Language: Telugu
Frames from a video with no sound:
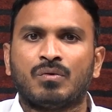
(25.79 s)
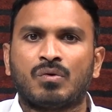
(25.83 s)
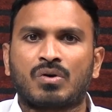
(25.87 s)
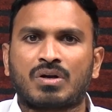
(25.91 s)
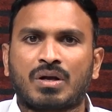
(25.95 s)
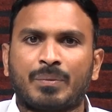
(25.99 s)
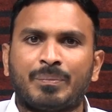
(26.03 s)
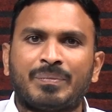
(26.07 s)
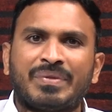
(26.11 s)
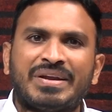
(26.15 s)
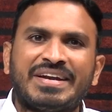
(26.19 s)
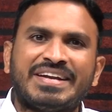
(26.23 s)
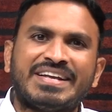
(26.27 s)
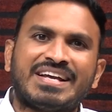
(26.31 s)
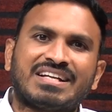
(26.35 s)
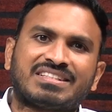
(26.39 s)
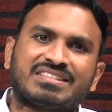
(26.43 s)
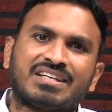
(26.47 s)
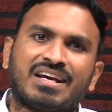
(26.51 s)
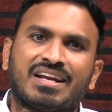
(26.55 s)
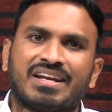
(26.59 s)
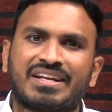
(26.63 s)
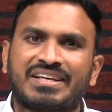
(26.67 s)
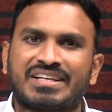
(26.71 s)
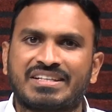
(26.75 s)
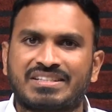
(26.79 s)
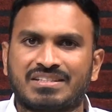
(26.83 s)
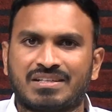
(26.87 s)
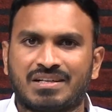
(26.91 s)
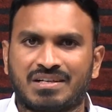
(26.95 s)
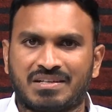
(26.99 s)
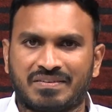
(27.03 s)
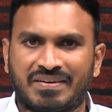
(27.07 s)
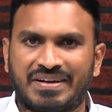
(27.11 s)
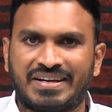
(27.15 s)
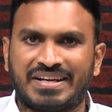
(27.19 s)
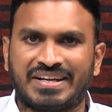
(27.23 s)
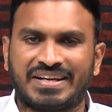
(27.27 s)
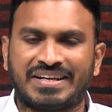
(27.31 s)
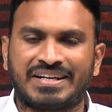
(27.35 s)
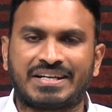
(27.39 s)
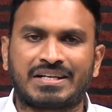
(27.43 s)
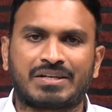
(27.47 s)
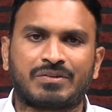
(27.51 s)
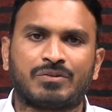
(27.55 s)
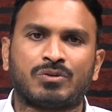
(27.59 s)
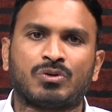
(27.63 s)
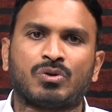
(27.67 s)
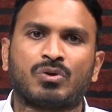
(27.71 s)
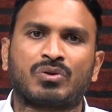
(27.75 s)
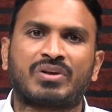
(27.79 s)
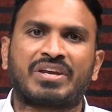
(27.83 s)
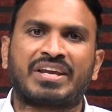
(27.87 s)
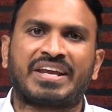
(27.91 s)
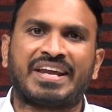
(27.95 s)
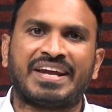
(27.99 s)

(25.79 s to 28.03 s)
ఒక మీడియా ఛానల్కి ఇచ్చినటువంటి ఇంటర్వ్యూలో